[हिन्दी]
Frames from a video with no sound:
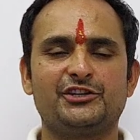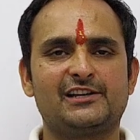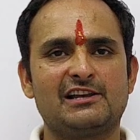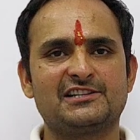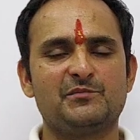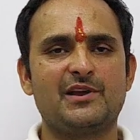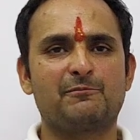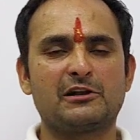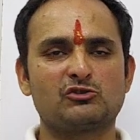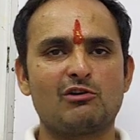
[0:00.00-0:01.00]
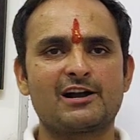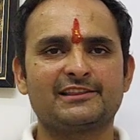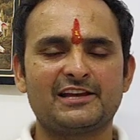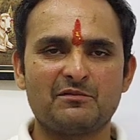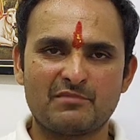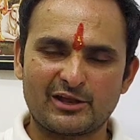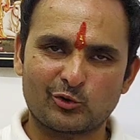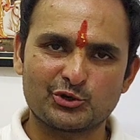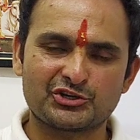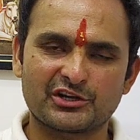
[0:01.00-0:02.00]
टेक्नोलॉजी क्लासेज में आपका स्वागत है मैं
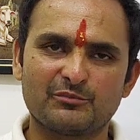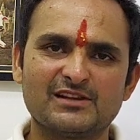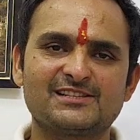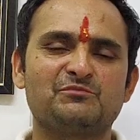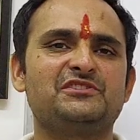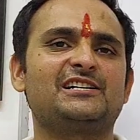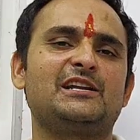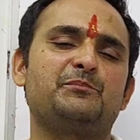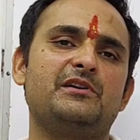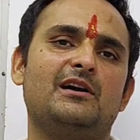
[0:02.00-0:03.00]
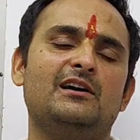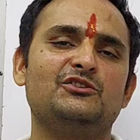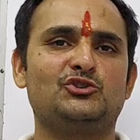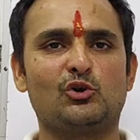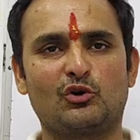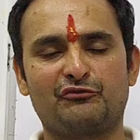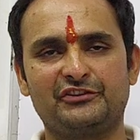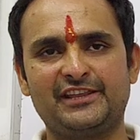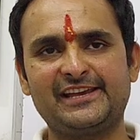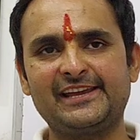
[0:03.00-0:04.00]
रोहित शर्मा सब्जेक्ट अपना
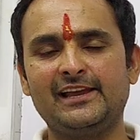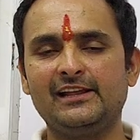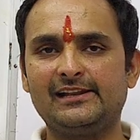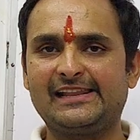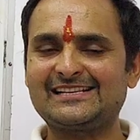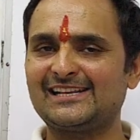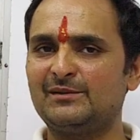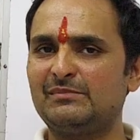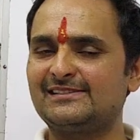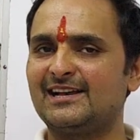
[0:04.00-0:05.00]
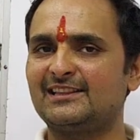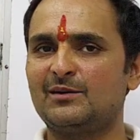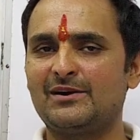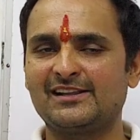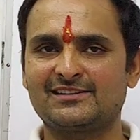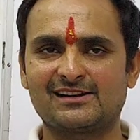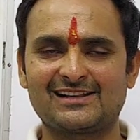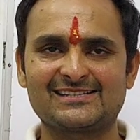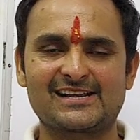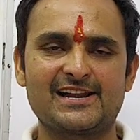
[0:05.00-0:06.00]
ज्योग्राफी देखिए लेसन नंबर सात हमारा चल
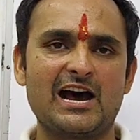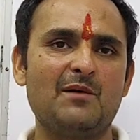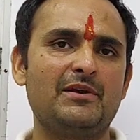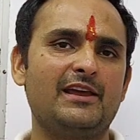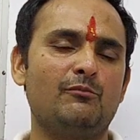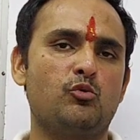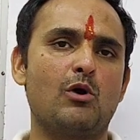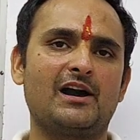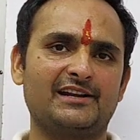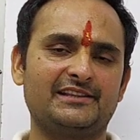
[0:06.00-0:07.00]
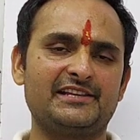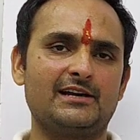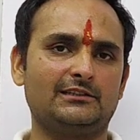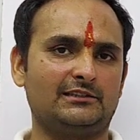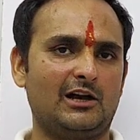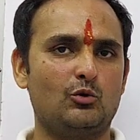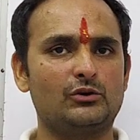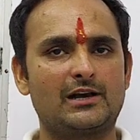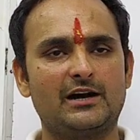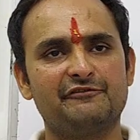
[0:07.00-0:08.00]
रहा इसका नाम है भूआकृतियां तथा
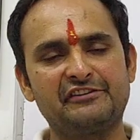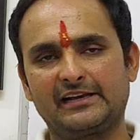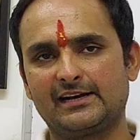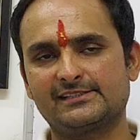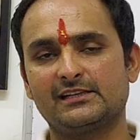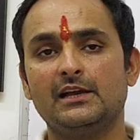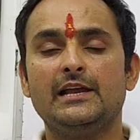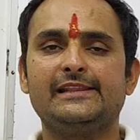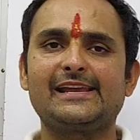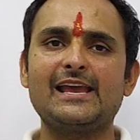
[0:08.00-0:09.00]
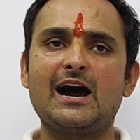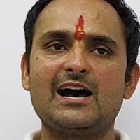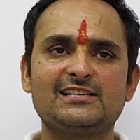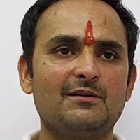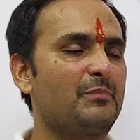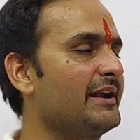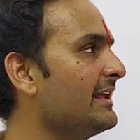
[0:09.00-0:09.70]
उनका विकास देखिए आज हम